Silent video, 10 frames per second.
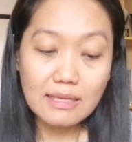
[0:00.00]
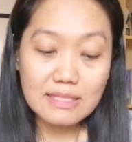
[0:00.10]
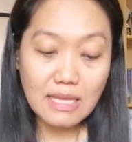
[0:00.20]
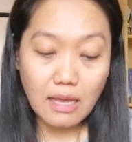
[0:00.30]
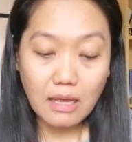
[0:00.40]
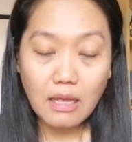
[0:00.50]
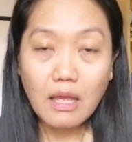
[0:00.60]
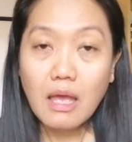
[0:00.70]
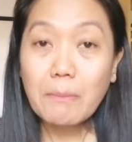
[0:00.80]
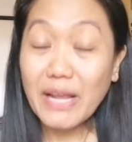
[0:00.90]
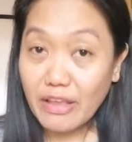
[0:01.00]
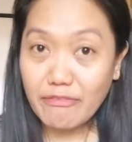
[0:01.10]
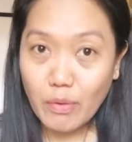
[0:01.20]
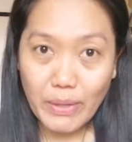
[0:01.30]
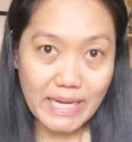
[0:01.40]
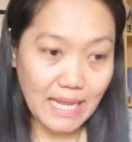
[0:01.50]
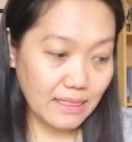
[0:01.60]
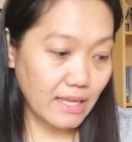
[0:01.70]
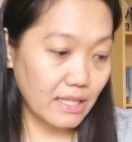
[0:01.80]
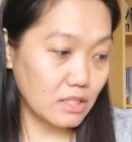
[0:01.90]
sa pag-giveaway
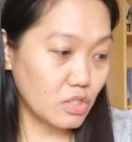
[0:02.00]
natin.